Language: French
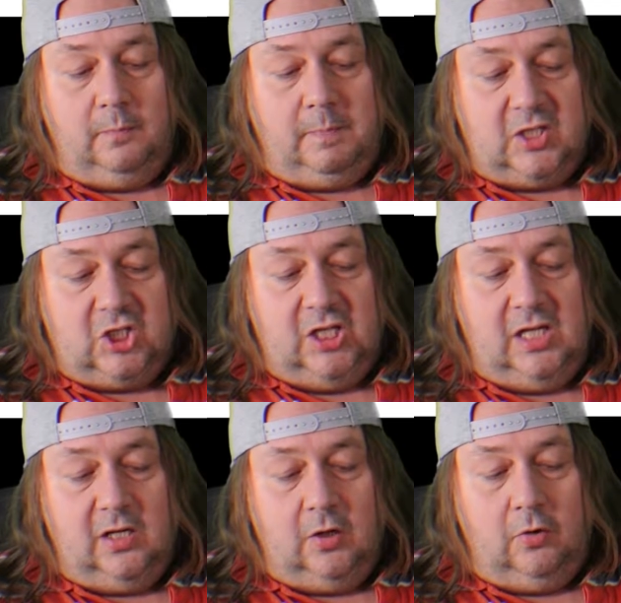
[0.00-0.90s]

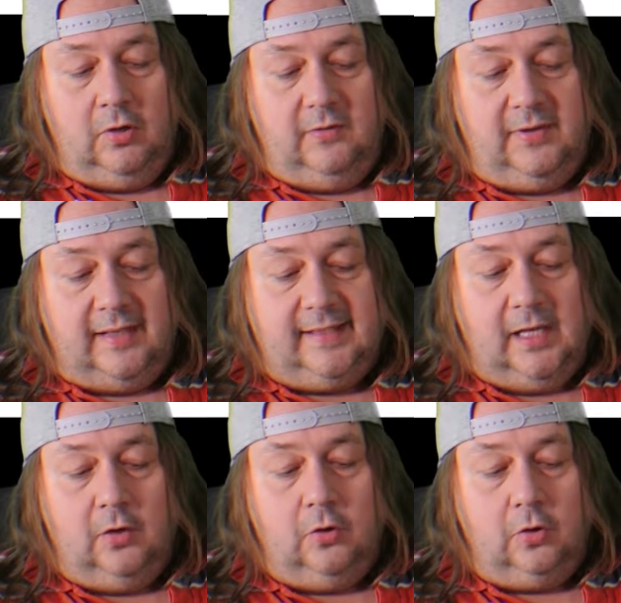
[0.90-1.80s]
Bachil, Olivia
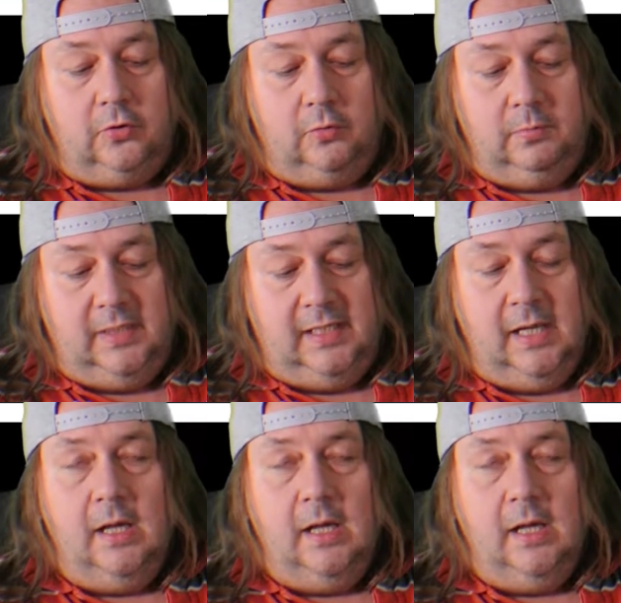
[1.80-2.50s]
Taylor Dumbly.